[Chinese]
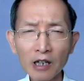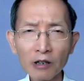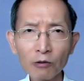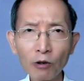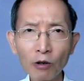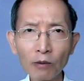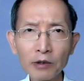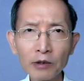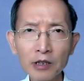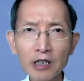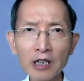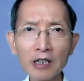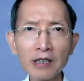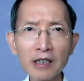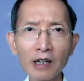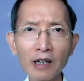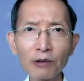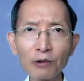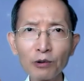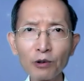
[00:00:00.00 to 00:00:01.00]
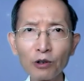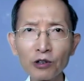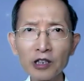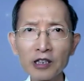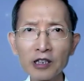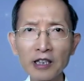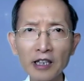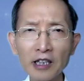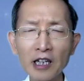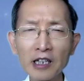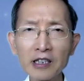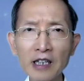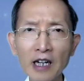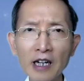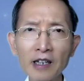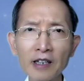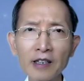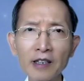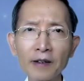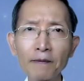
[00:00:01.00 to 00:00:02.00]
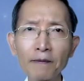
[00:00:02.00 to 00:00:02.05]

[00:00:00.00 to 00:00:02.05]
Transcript: 在我们身上，如同行在天上。